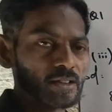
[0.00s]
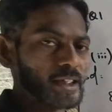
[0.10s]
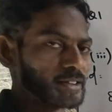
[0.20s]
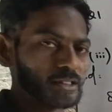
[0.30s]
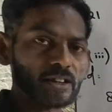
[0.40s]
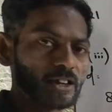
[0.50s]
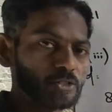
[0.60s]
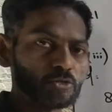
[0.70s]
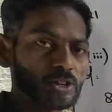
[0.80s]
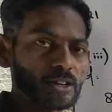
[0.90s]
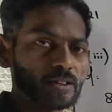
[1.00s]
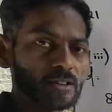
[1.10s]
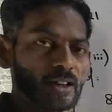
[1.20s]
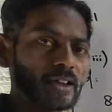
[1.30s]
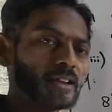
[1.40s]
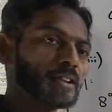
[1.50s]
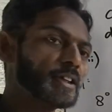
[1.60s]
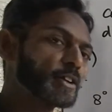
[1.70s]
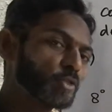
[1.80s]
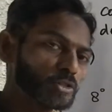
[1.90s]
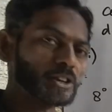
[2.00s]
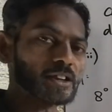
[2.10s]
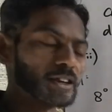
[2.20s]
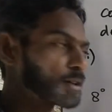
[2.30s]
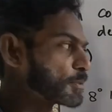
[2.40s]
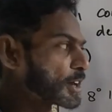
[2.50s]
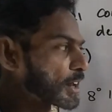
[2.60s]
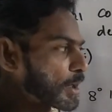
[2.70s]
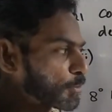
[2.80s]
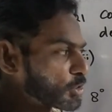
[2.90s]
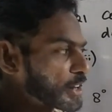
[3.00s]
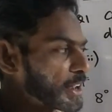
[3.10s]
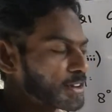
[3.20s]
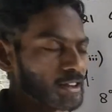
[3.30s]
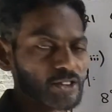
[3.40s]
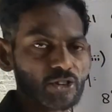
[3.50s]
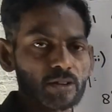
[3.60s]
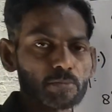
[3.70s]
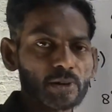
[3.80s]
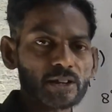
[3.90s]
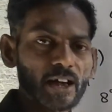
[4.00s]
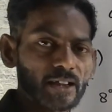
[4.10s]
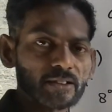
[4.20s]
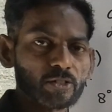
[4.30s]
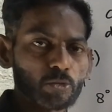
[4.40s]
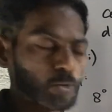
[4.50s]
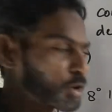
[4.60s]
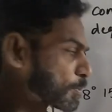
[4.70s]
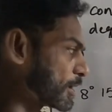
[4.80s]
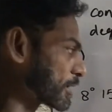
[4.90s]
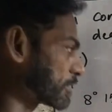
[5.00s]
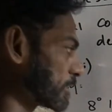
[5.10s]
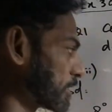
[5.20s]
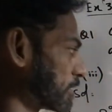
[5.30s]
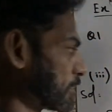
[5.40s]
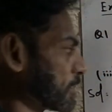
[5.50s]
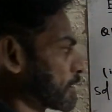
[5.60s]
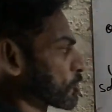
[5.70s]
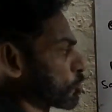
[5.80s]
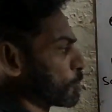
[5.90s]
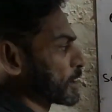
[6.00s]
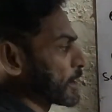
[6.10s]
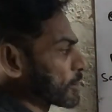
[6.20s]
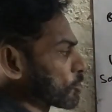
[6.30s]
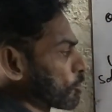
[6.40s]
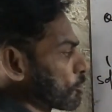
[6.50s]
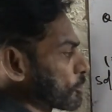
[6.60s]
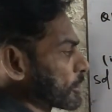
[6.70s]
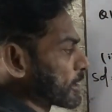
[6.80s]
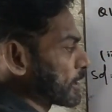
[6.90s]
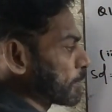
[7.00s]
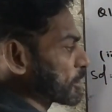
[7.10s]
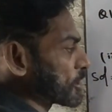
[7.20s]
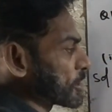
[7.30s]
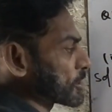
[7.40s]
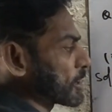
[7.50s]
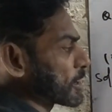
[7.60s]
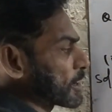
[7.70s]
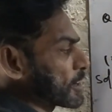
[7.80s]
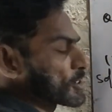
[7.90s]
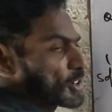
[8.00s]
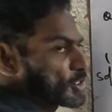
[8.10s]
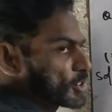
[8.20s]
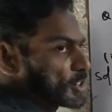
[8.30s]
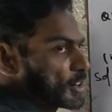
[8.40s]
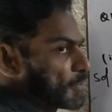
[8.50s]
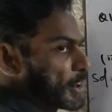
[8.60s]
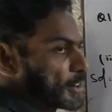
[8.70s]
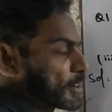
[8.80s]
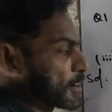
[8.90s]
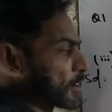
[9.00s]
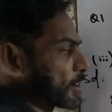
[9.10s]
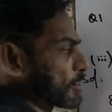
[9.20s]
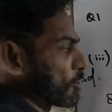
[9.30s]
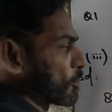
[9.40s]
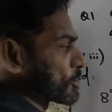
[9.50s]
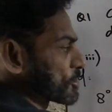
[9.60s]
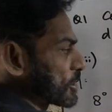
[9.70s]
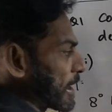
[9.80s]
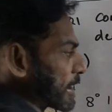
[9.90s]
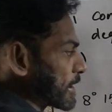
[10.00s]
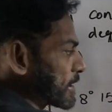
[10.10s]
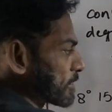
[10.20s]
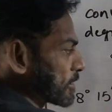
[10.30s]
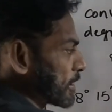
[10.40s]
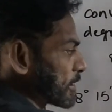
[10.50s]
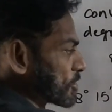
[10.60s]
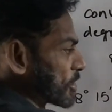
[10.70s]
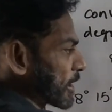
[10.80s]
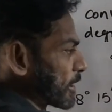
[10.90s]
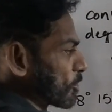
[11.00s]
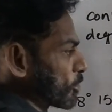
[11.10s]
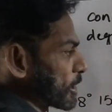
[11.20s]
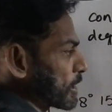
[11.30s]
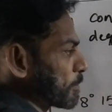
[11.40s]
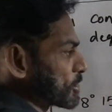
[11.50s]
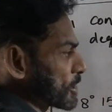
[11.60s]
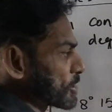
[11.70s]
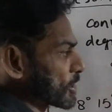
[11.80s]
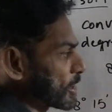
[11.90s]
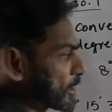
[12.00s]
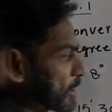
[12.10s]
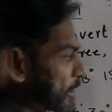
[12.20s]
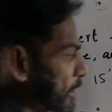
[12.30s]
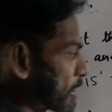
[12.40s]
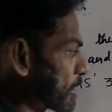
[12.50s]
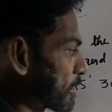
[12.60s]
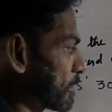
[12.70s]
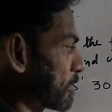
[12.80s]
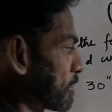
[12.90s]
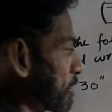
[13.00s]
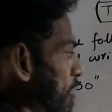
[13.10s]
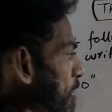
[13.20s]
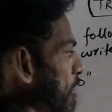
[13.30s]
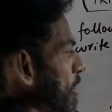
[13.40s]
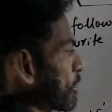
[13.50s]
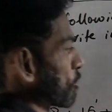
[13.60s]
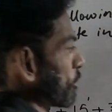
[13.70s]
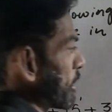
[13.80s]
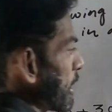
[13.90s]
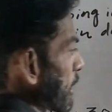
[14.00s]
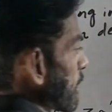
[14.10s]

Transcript: एक तरीका तो ये है लेकिन एक और तरीका भी अगर आपको डायरेक्ट रिलेशन नंबर याद हैं और बोर्ड पे लिख दिए हैं तो मिनट को डिग्री में चेंज करने के लिए 60 से डिवाइड करेंगे और सेकंड 30 सेकंड को डिग्री में चेंज करने के लिए क्या करेंगे तो एक